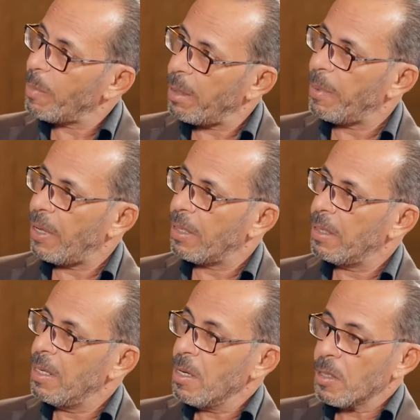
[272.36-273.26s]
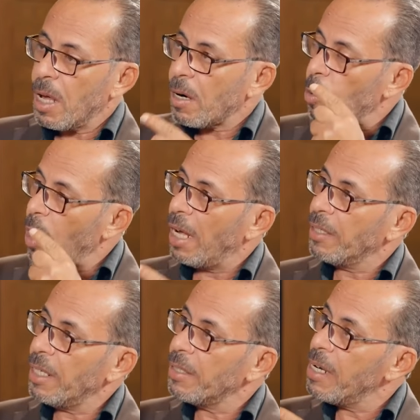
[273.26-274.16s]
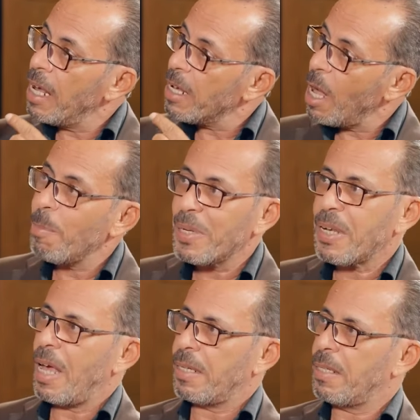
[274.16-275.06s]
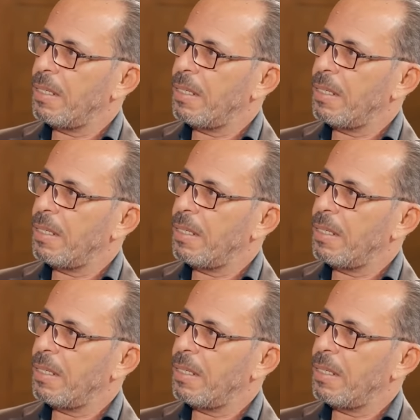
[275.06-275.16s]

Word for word: من رمضان صار الواحد يعد الأيام بالساعات